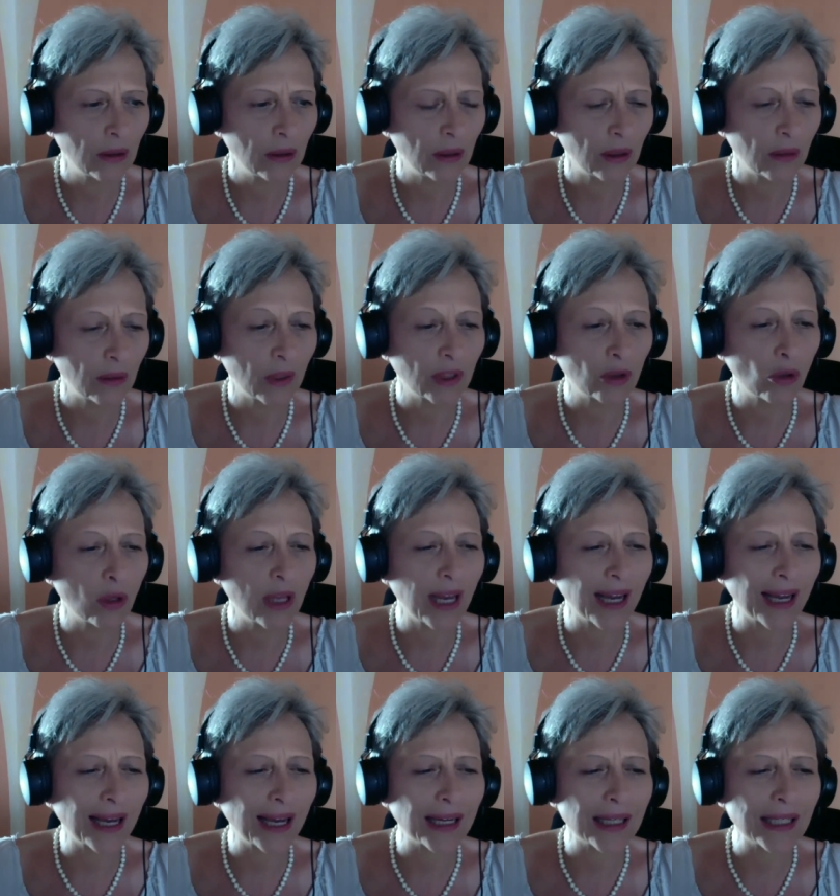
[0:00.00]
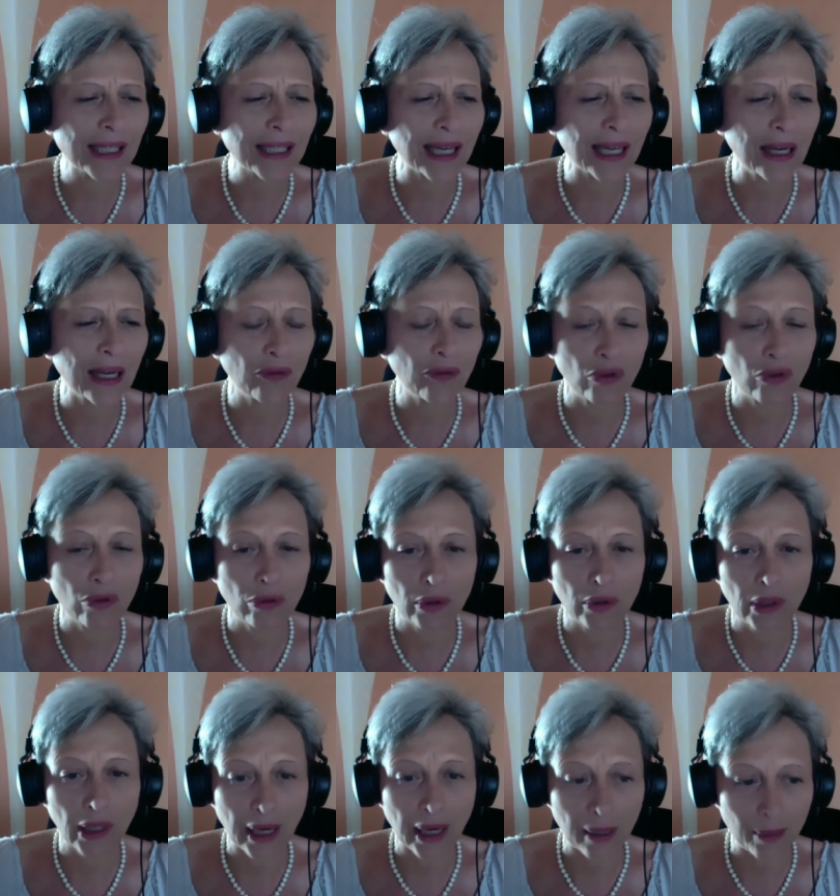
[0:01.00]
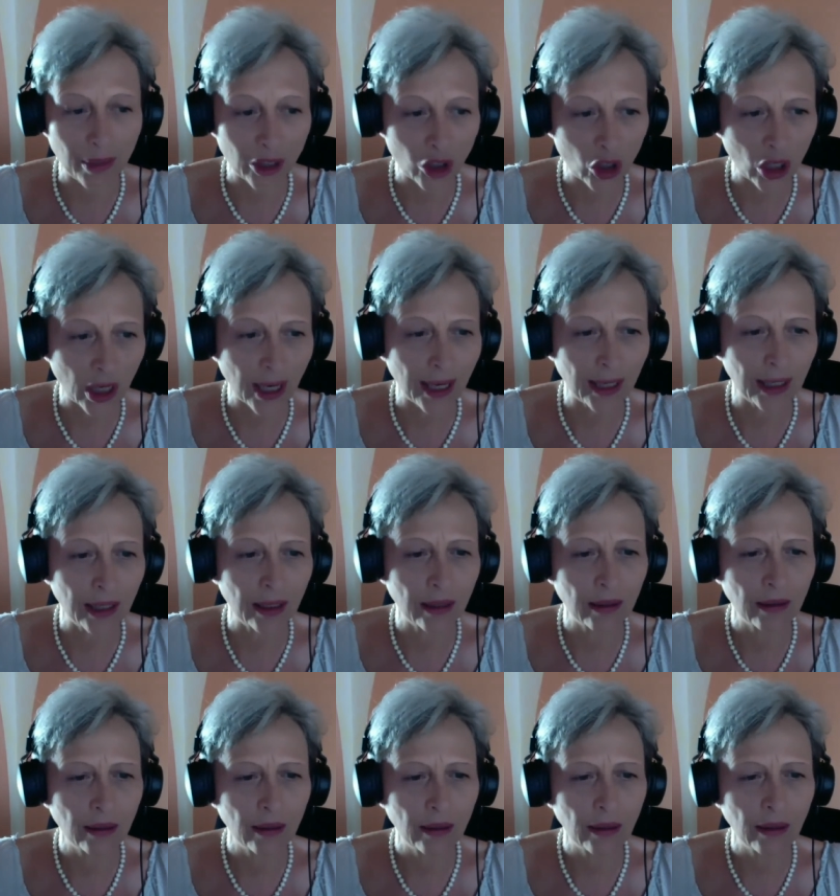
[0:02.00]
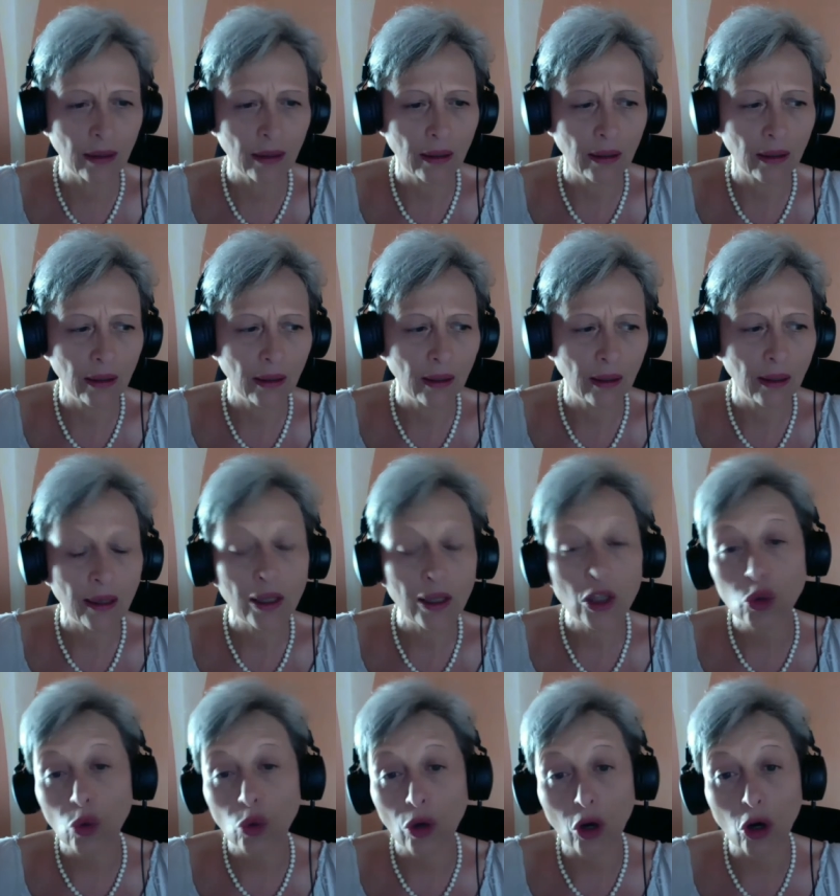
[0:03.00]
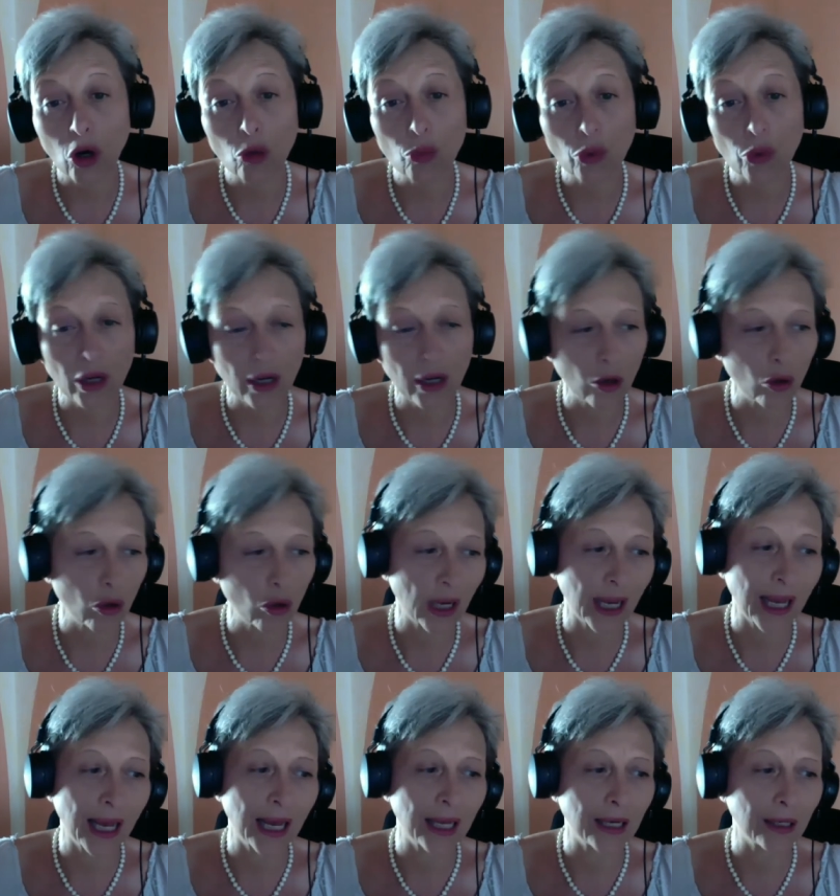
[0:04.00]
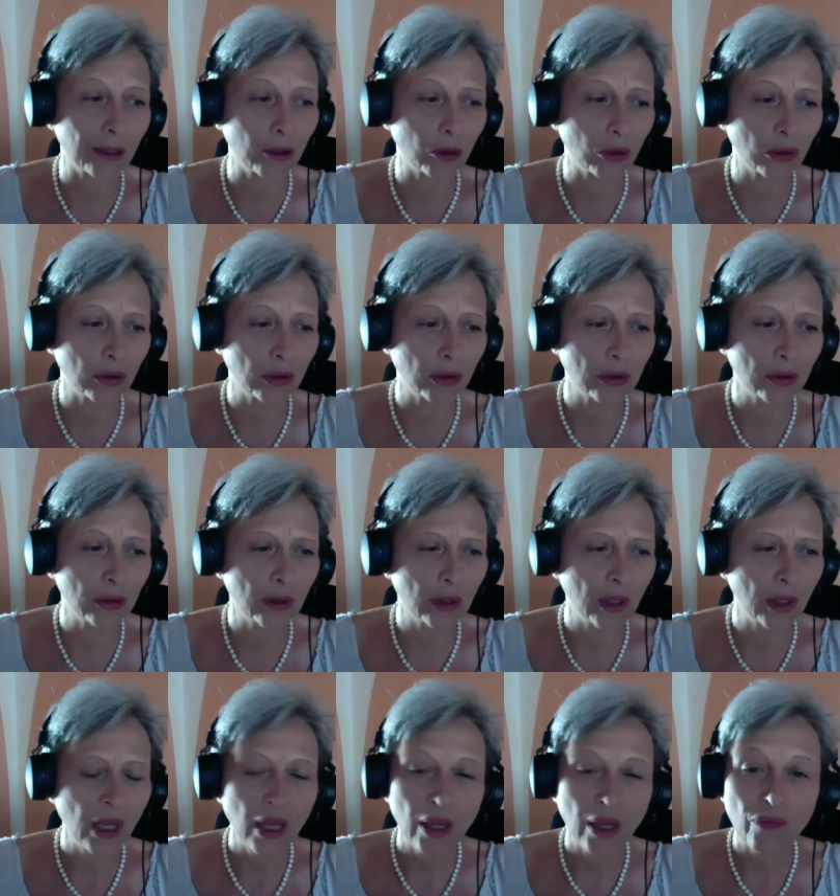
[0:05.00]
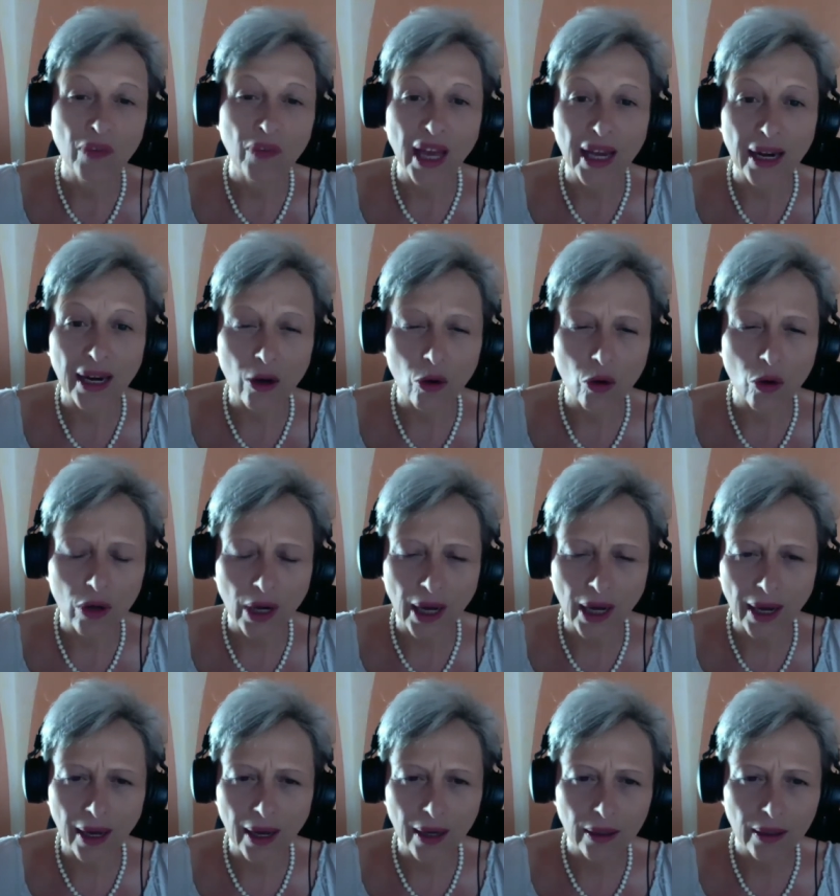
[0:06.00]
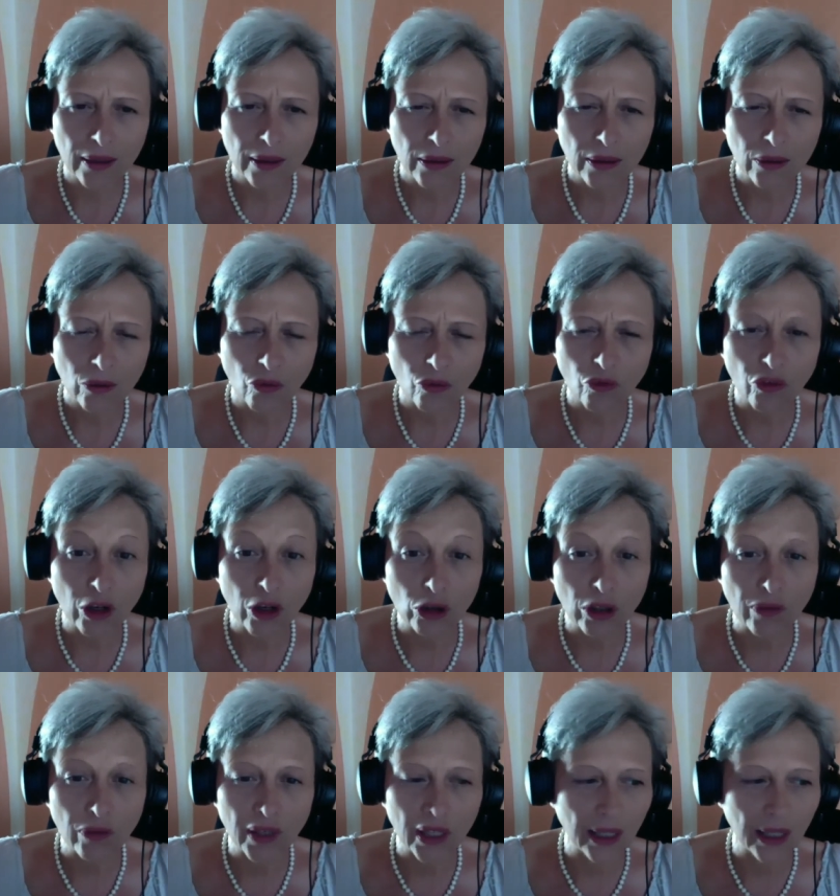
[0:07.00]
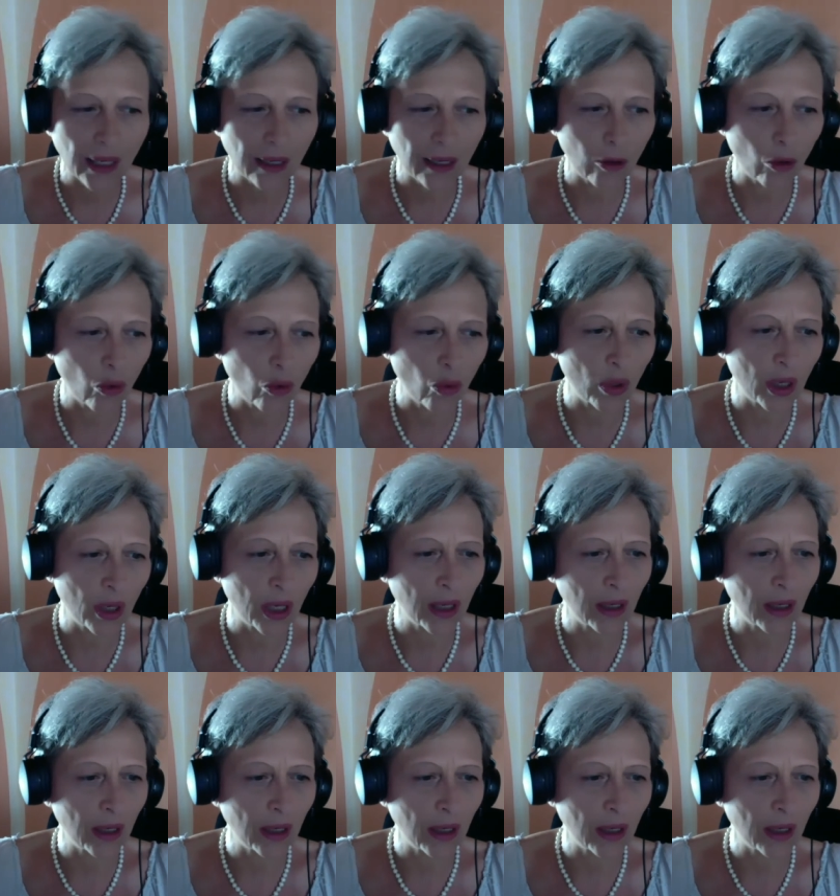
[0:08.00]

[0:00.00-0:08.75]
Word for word: E quando gli accarezzai la fronte e la baciai, il suo corpo era ancora caldo. Vi era ancora un filo di vita in lui.